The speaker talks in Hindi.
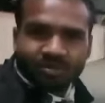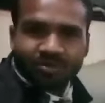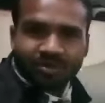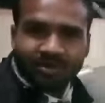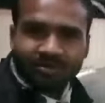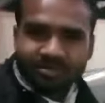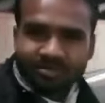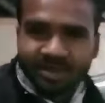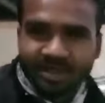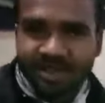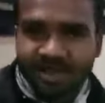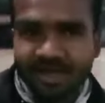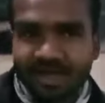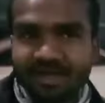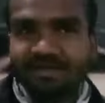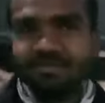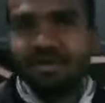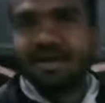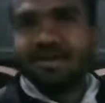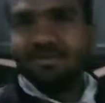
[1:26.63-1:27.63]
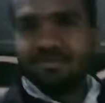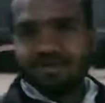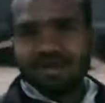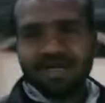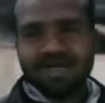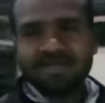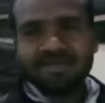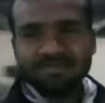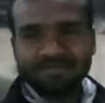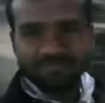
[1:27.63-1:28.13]
पूरा पूरा खाली पड़ा हुआ
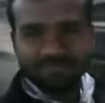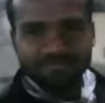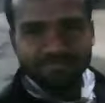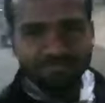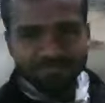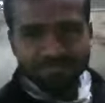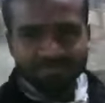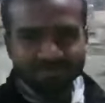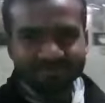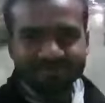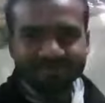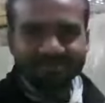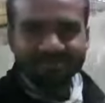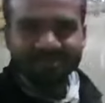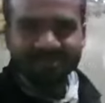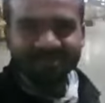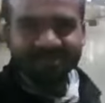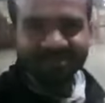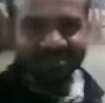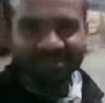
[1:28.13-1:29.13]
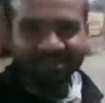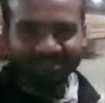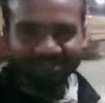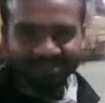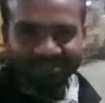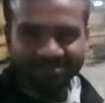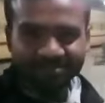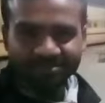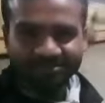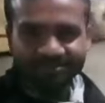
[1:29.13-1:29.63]
है ये देख
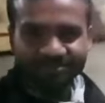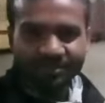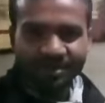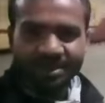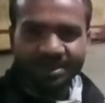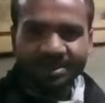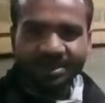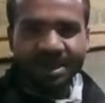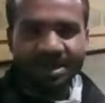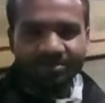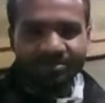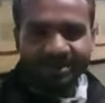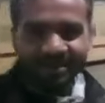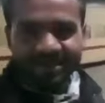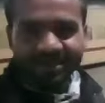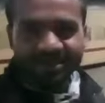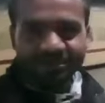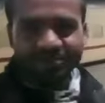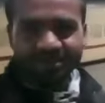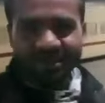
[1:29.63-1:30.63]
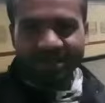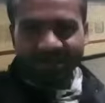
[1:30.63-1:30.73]
सकते हो यहाँ पर लगी